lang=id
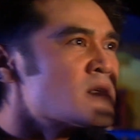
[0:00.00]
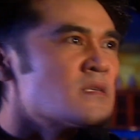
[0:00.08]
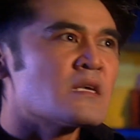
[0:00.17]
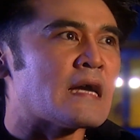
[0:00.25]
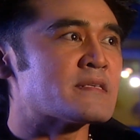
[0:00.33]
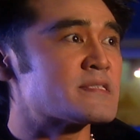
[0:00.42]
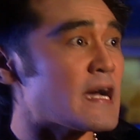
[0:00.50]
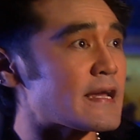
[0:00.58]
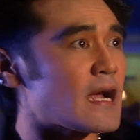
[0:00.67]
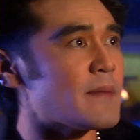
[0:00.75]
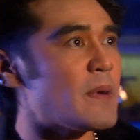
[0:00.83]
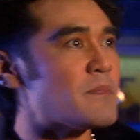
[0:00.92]
Dengan
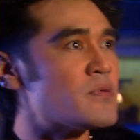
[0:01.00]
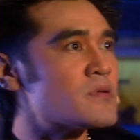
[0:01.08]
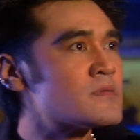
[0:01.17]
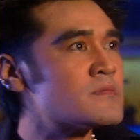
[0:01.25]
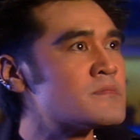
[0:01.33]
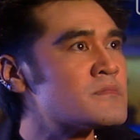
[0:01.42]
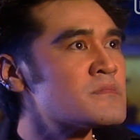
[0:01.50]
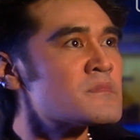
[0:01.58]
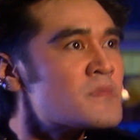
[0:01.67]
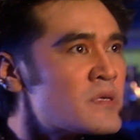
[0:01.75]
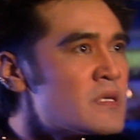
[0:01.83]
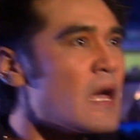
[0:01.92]
cara apa?
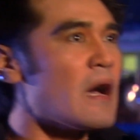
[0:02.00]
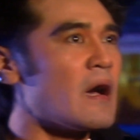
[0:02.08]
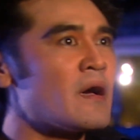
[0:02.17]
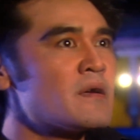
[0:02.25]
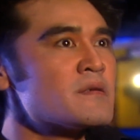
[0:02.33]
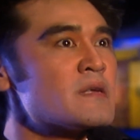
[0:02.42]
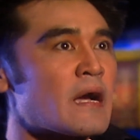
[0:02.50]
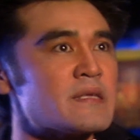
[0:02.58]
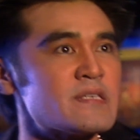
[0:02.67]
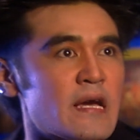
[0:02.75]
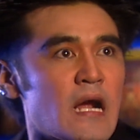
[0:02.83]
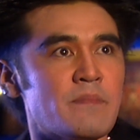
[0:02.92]
Ya, dengan
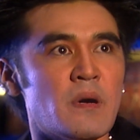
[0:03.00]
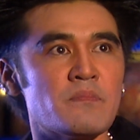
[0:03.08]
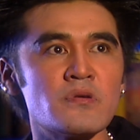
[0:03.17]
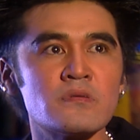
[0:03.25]
cara apa?